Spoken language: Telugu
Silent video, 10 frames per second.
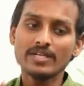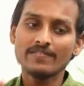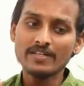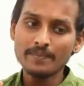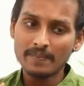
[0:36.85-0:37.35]

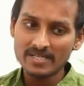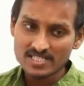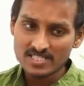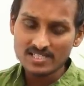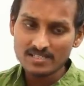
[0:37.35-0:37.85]
ఎవరి
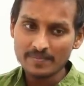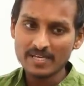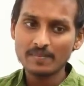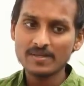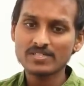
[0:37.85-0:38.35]
పర్సనల్
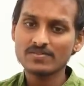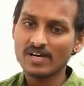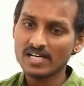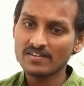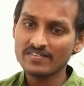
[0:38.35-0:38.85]
పేమెంట్స్
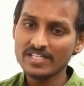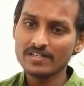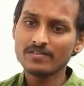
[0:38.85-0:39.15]
వాళ్ళవి